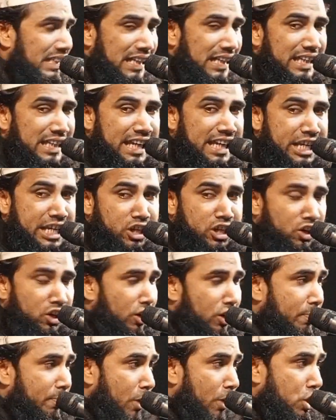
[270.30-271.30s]
তাদেরকে
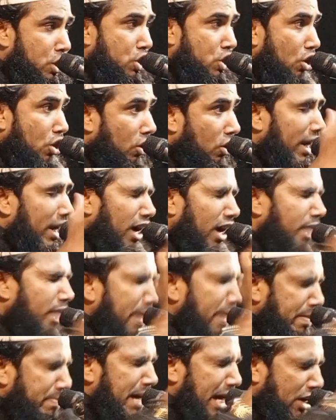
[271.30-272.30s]
যখন প্রশ্ন করা
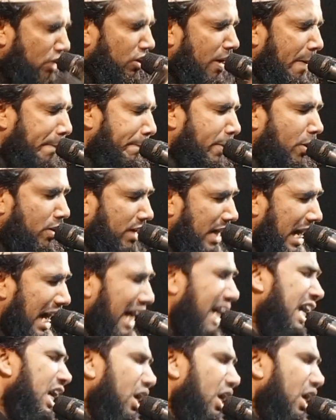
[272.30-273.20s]
হবে মার রব্বকা